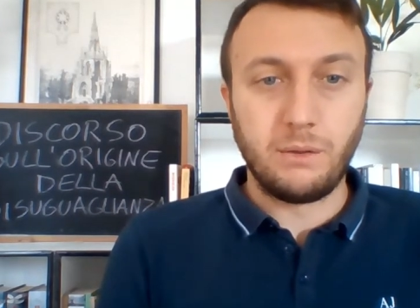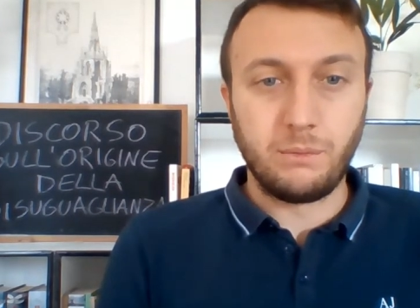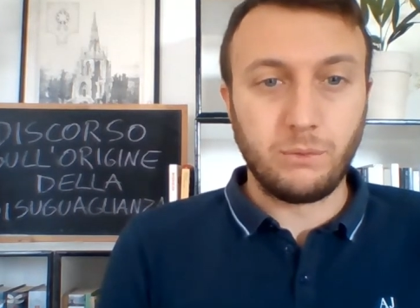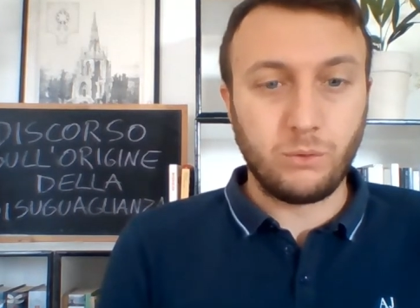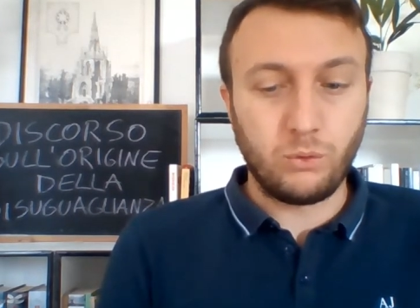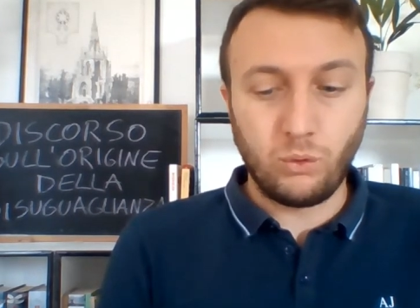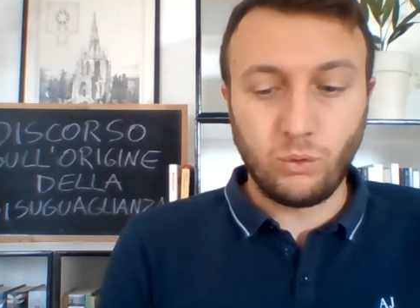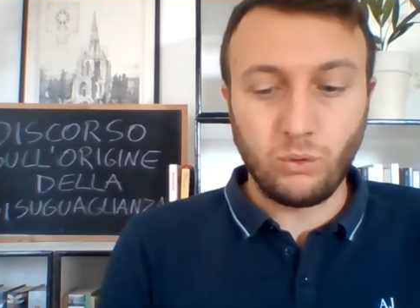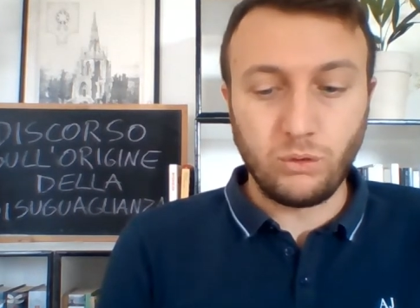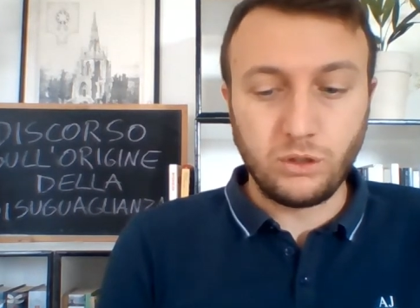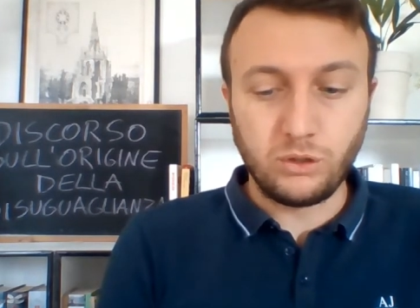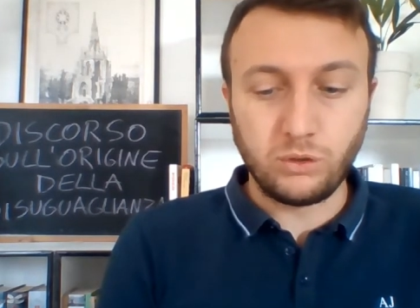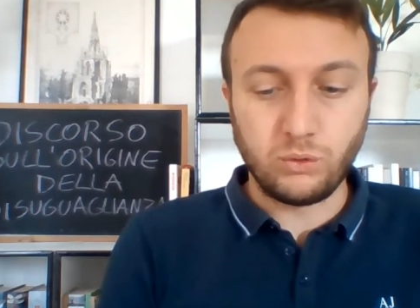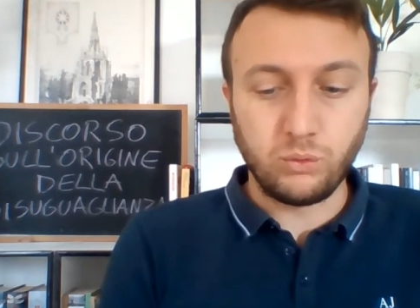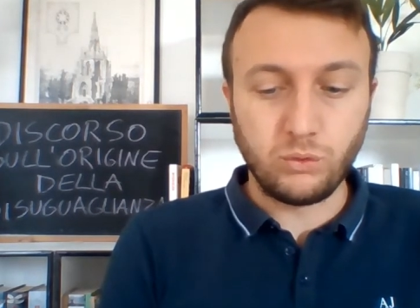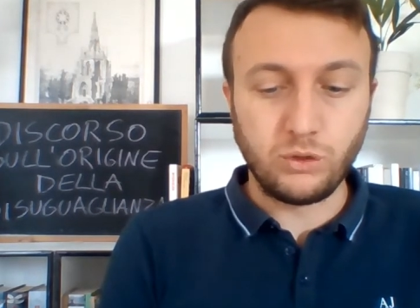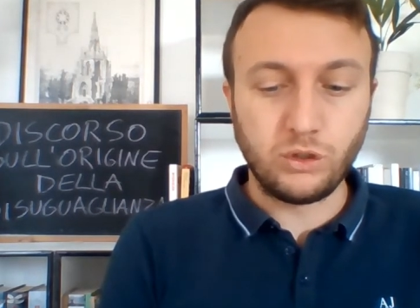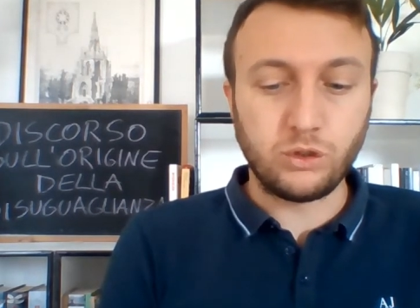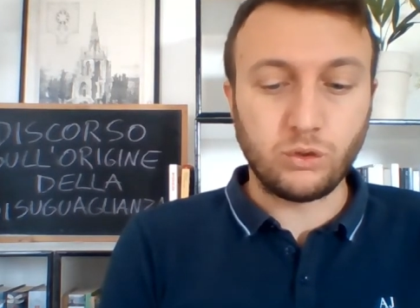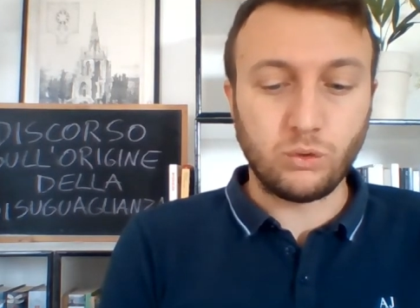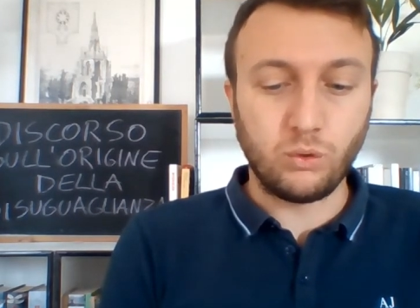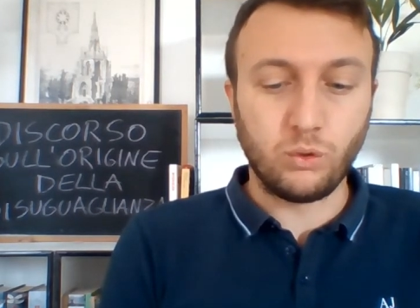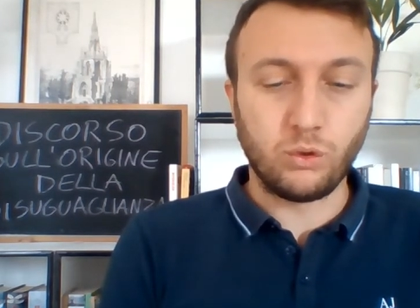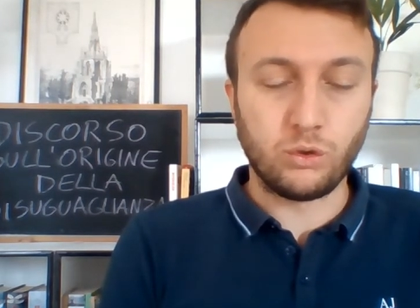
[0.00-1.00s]
con il suo
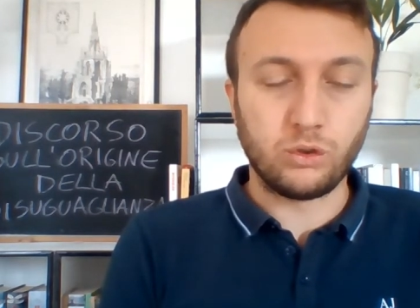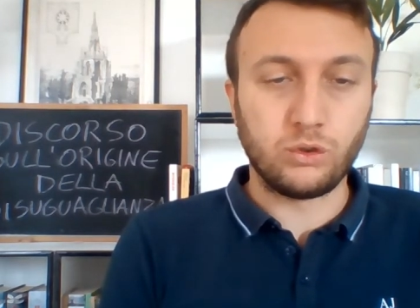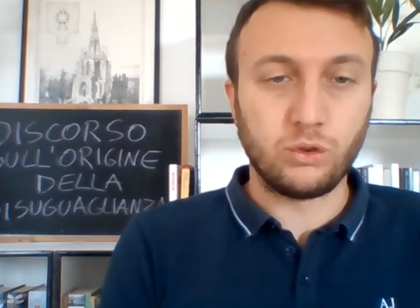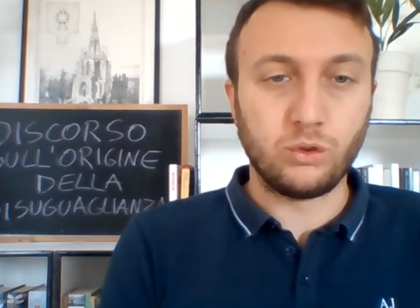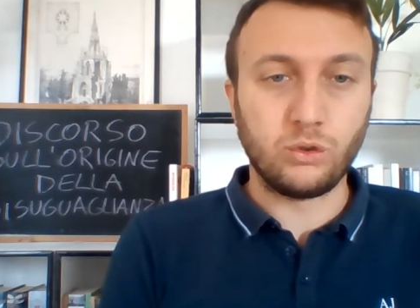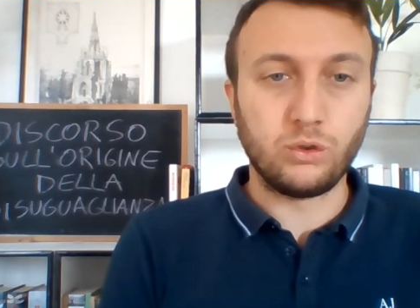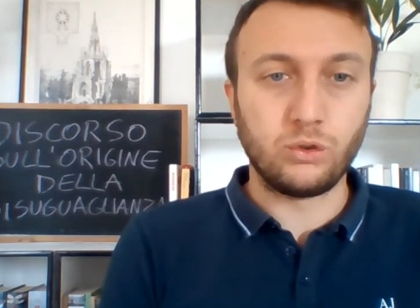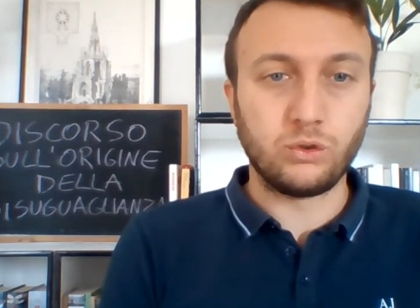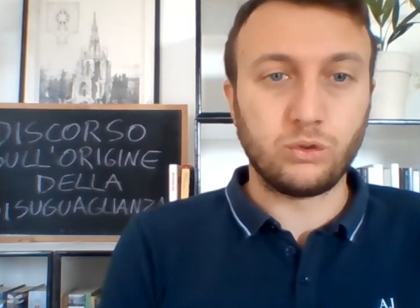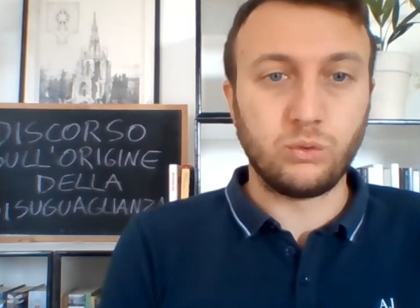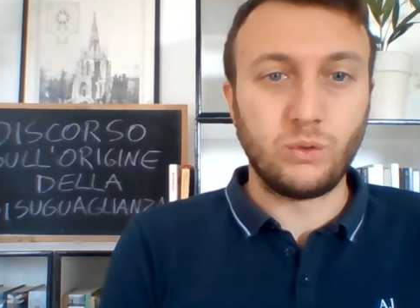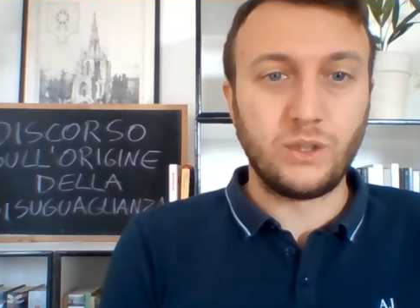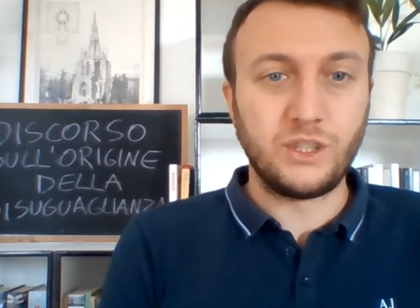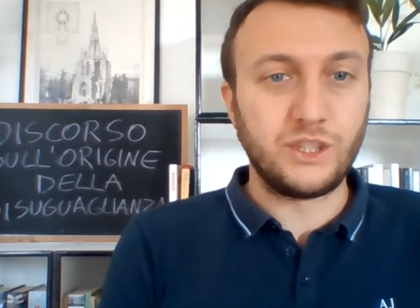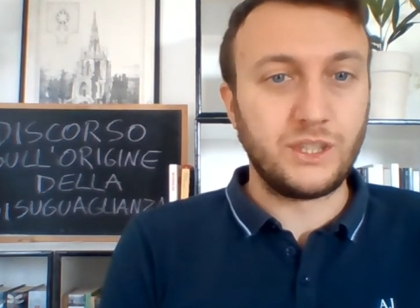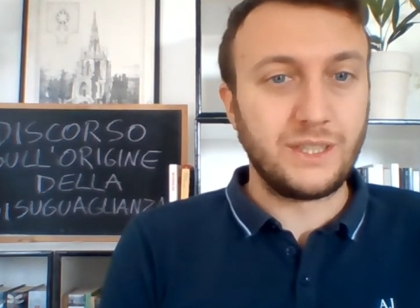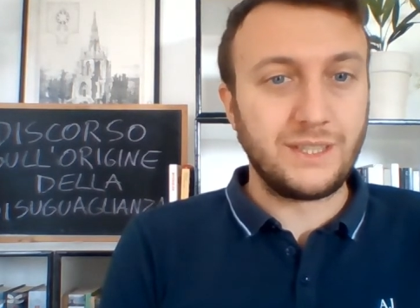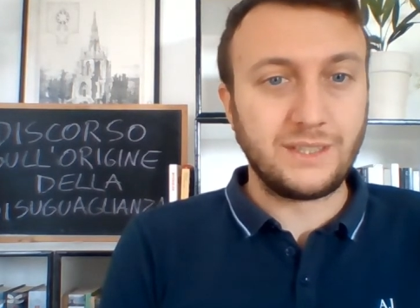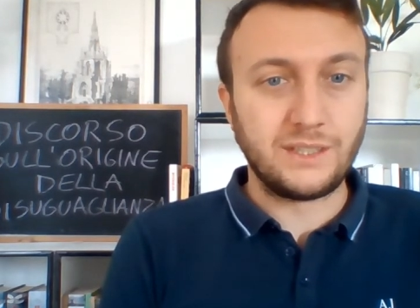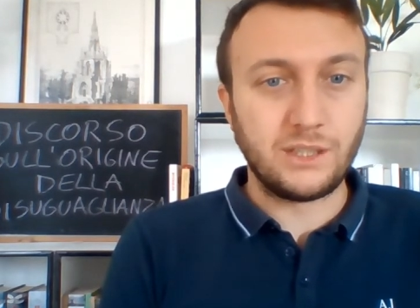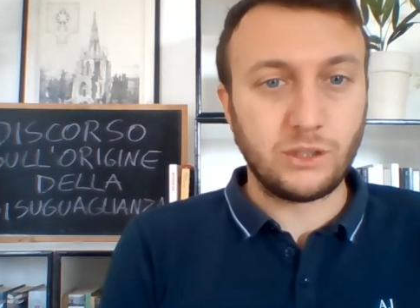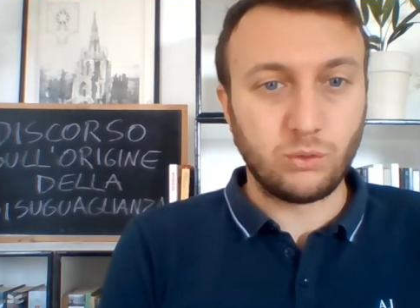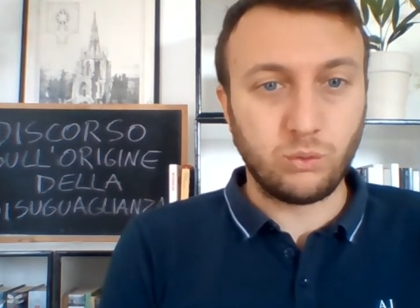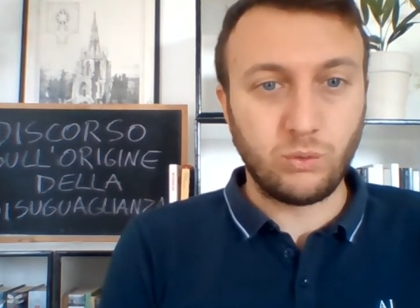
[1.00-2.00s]
discorso sulle
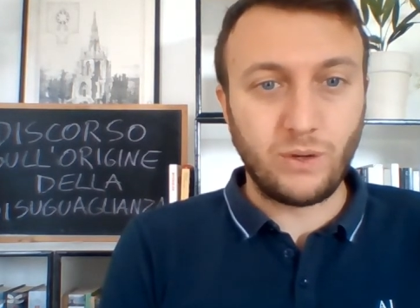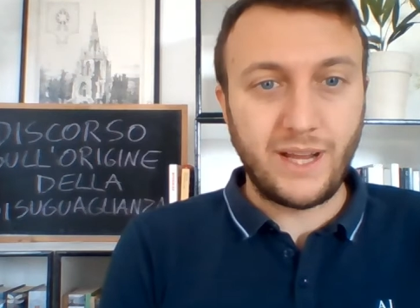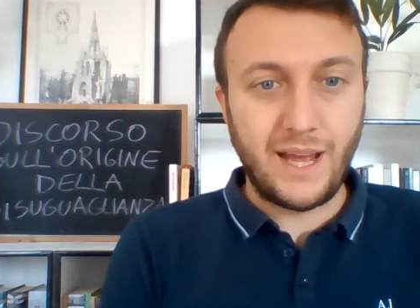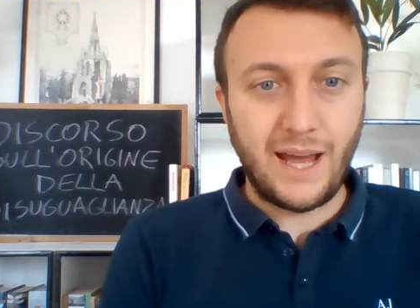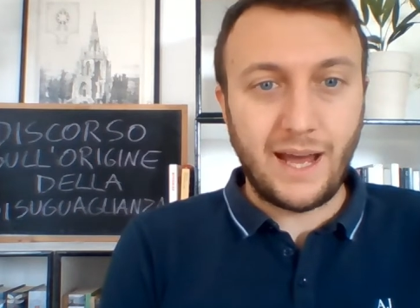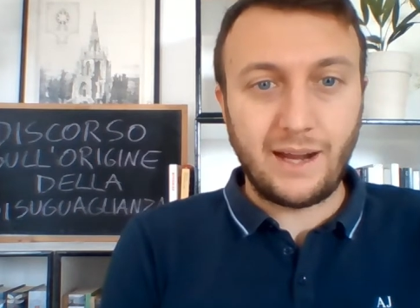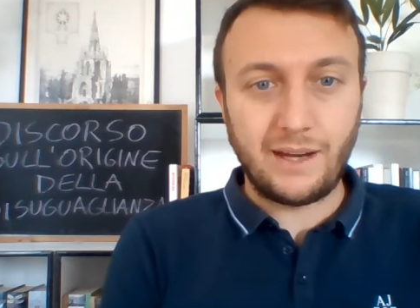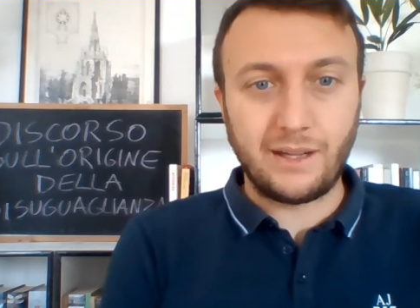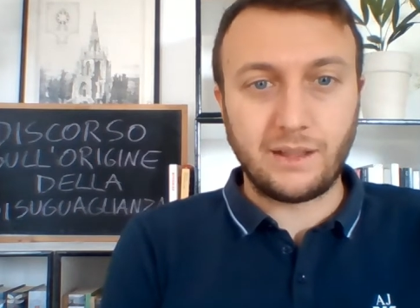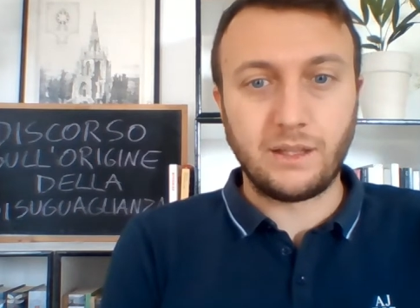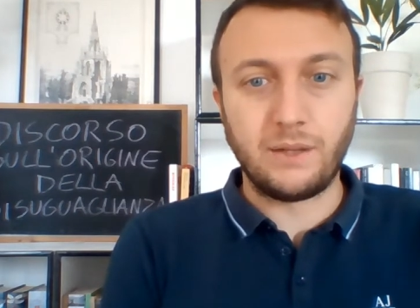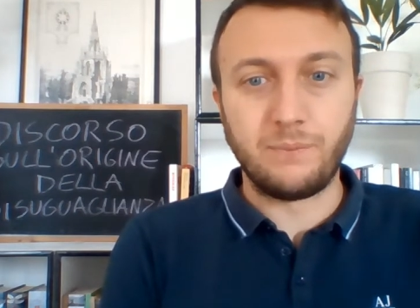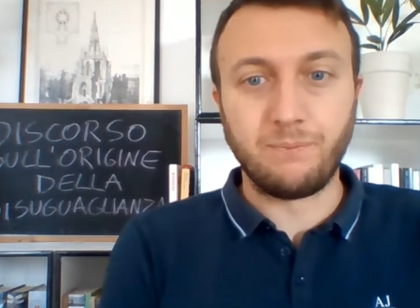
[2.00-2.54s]
scienze e sulle arti.